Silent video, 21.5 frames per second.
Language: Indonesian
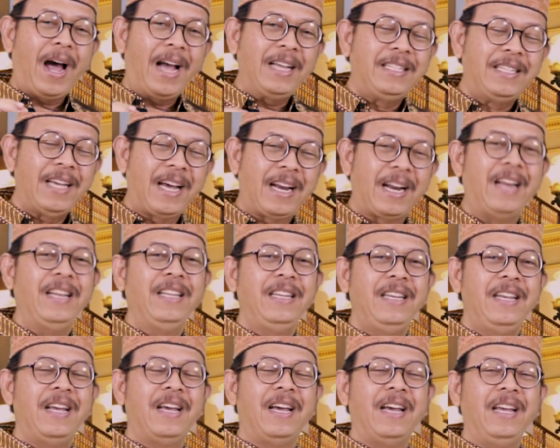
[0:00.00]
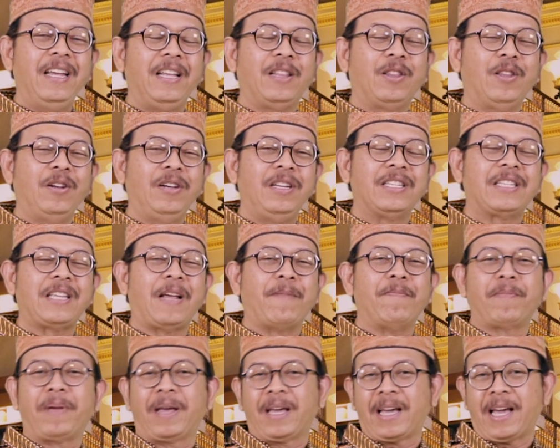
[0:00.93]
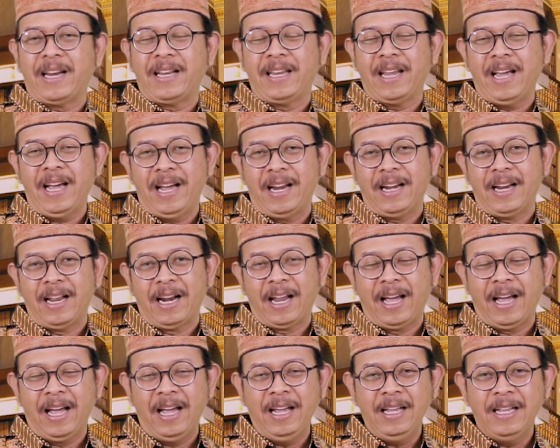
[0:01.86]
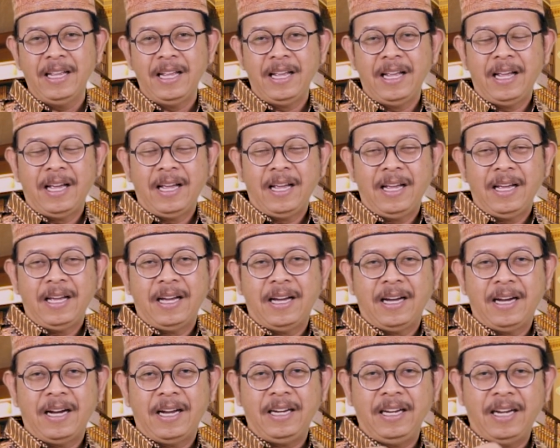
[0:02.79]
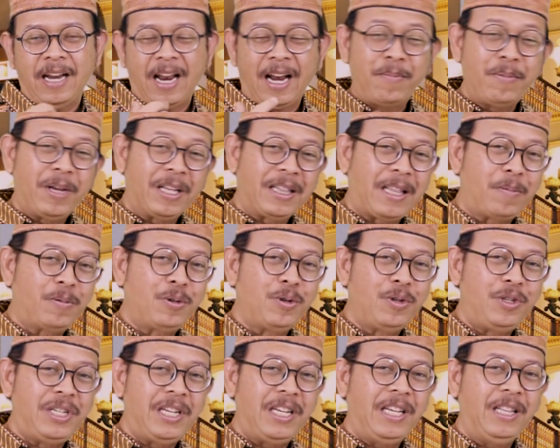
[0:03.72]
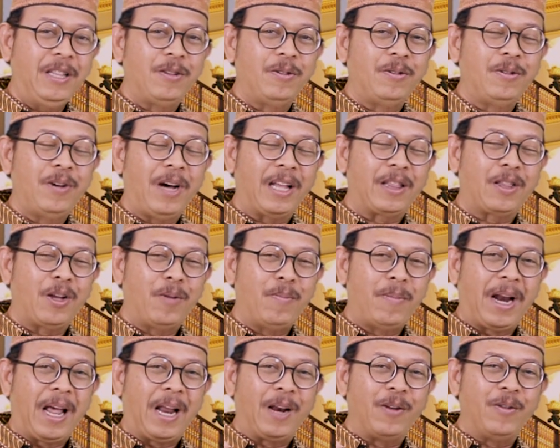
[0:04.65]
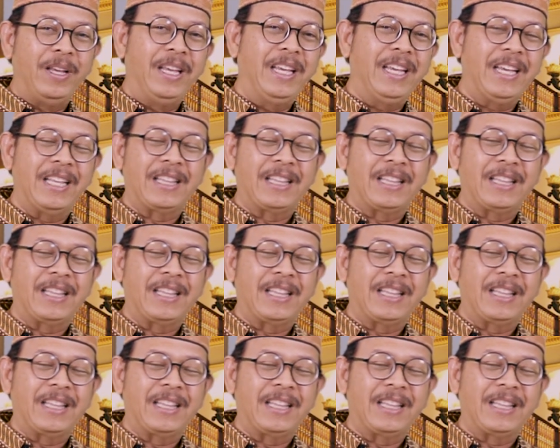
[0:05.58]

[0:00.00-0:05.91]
ajarannya itu disampaikannya adalah eh, di dalam kitab suci itu atau melalui